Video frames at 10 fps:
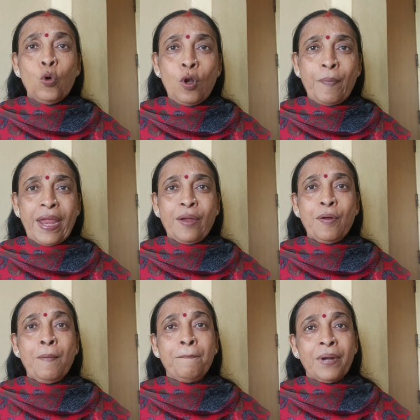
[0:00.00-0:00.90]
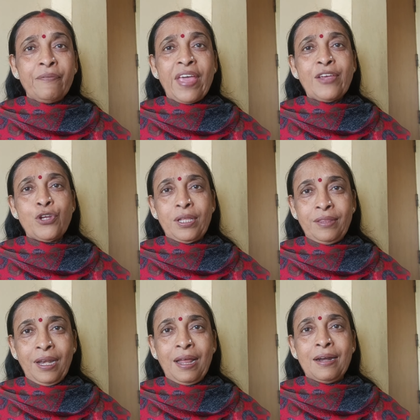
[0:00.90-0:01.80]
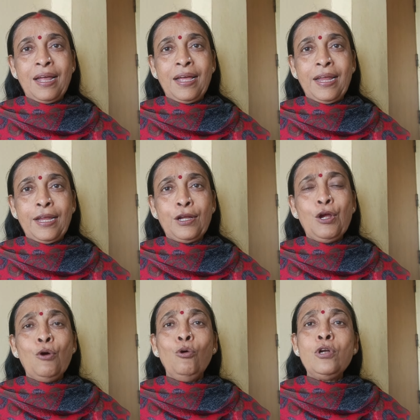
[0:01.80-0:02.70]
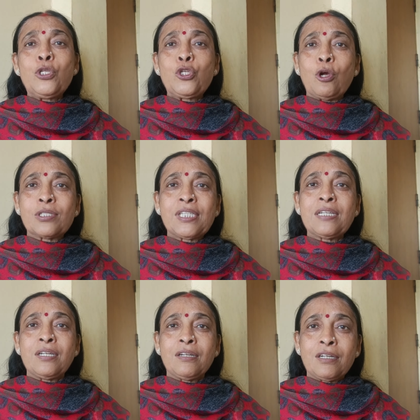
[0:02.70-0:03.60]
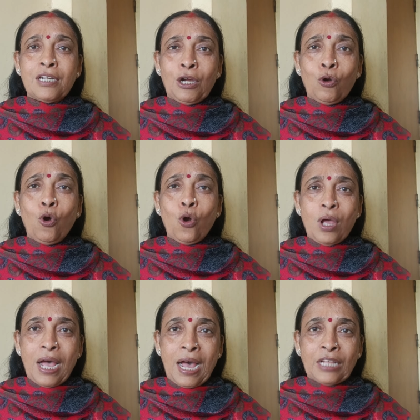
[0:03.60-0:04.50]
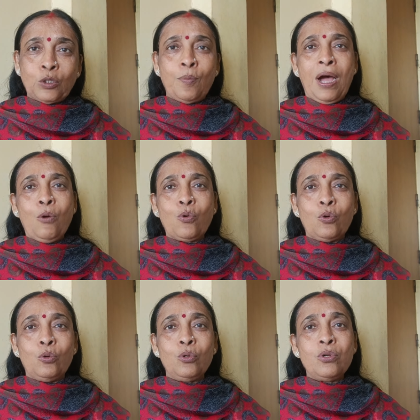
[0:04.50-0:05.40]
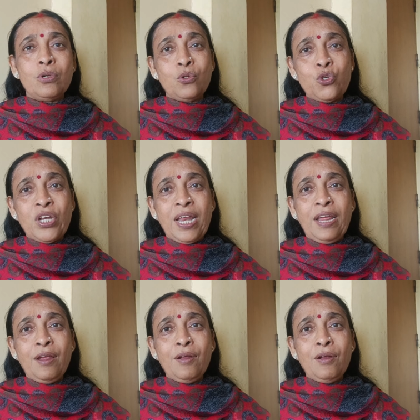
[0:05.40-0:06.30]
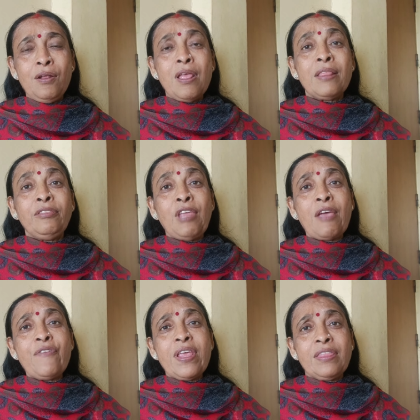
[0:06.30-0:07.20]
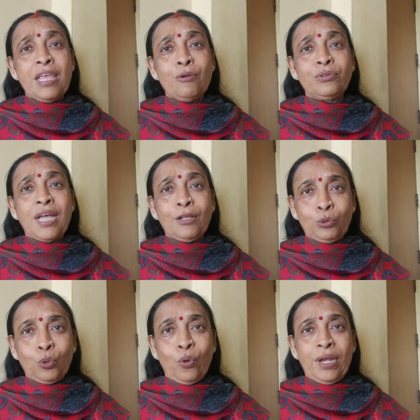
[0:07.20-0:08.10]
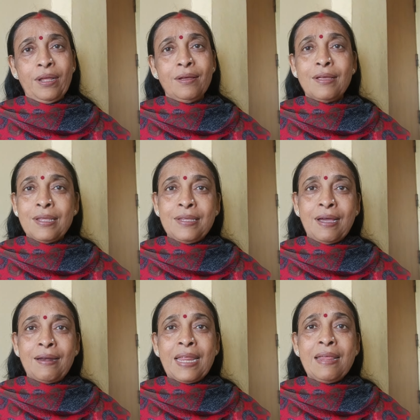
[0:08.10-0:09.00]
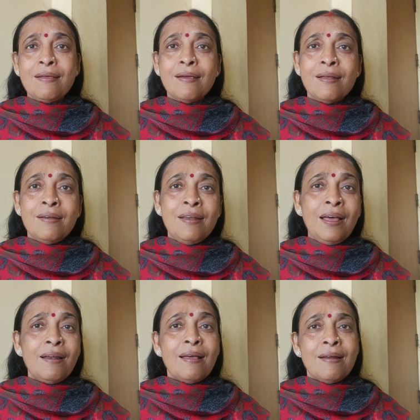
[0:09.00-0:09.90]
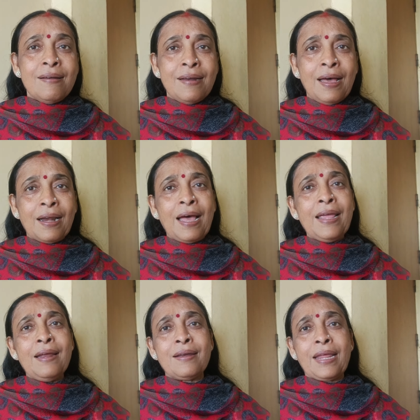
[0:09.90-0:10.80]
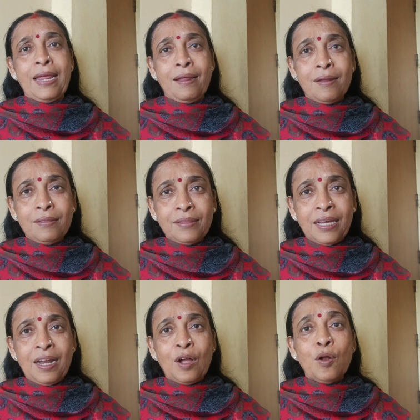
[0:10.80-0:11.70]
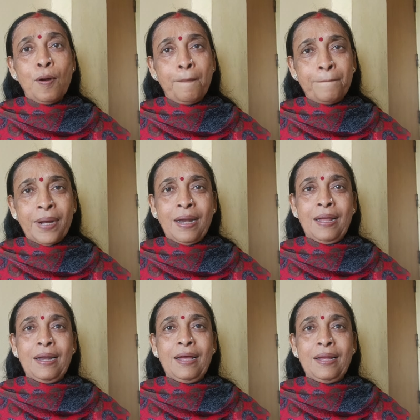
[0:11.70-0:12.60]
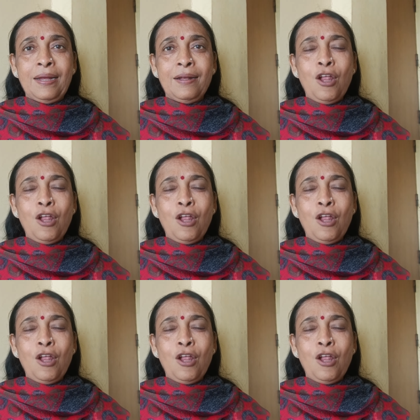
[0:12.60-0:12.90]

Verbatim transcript: उनमें प्रवेश दिलाना है उन चौंसठ करोड़ आत्माओं को जिन्हें देवी देवता तुल्य यानी नर नारायण के तरह बनाना है